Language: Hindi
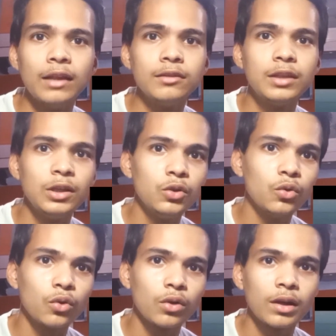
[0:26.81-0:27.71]
एल सी
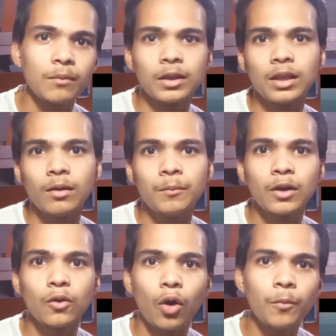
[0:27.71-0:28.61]
ओ मतलब
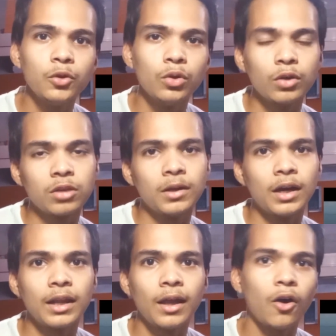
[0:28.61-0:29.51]
अपना कॉपी यूनिवर्स
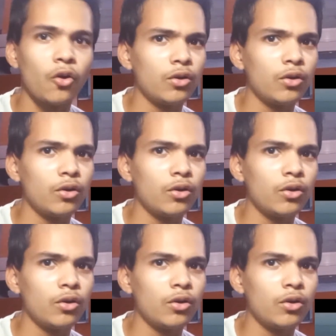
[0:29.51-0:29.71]
बना रहे हैं